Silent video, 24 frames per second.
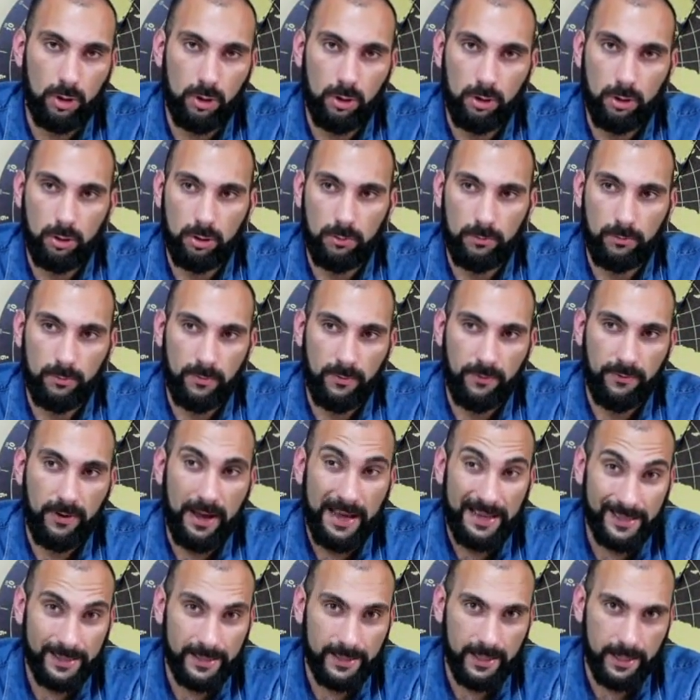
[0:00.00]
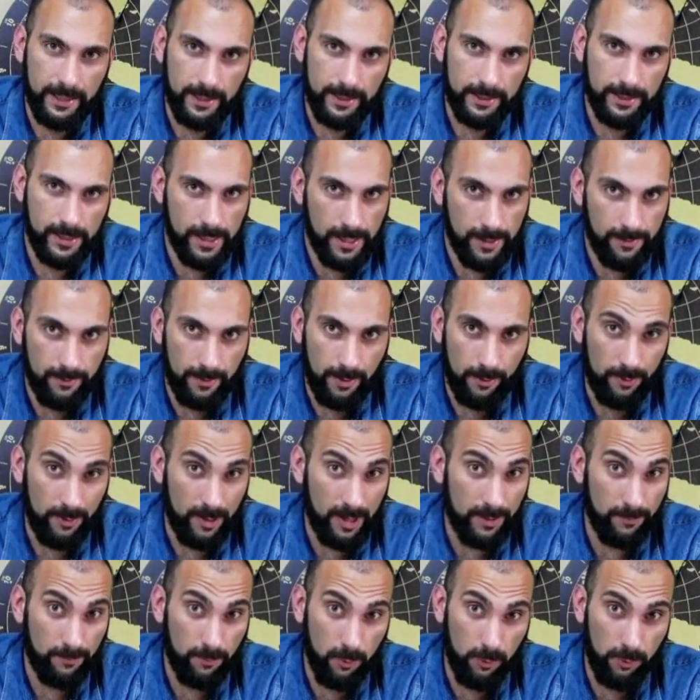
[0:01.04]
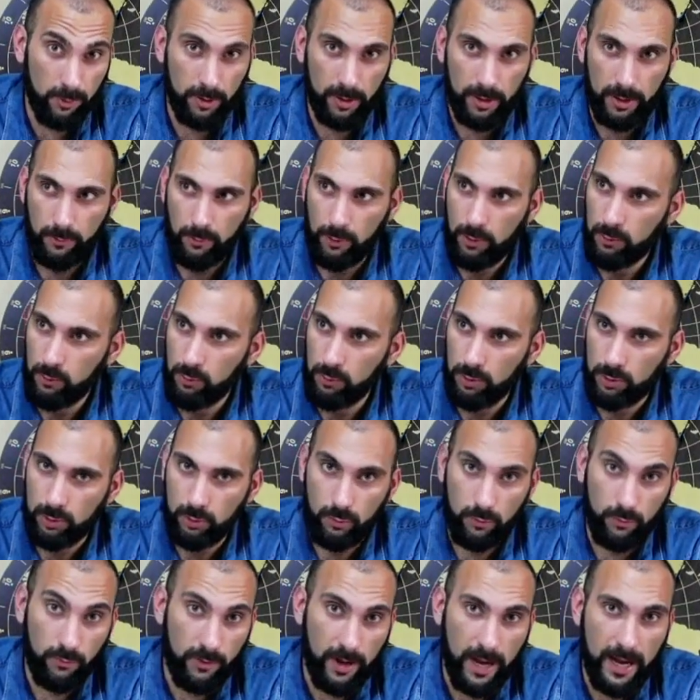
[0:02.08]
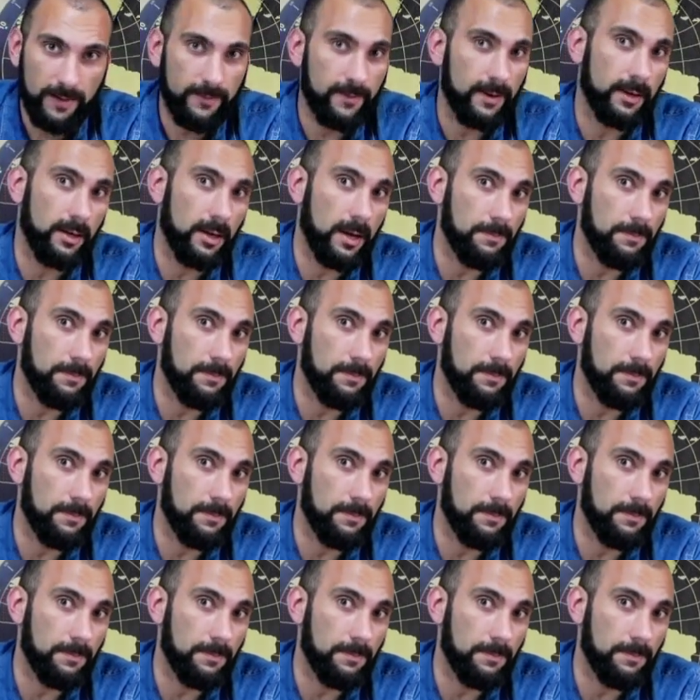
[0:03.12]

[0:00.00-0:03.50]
o farsi scrivere un ebook da qualcuno su Fiverr,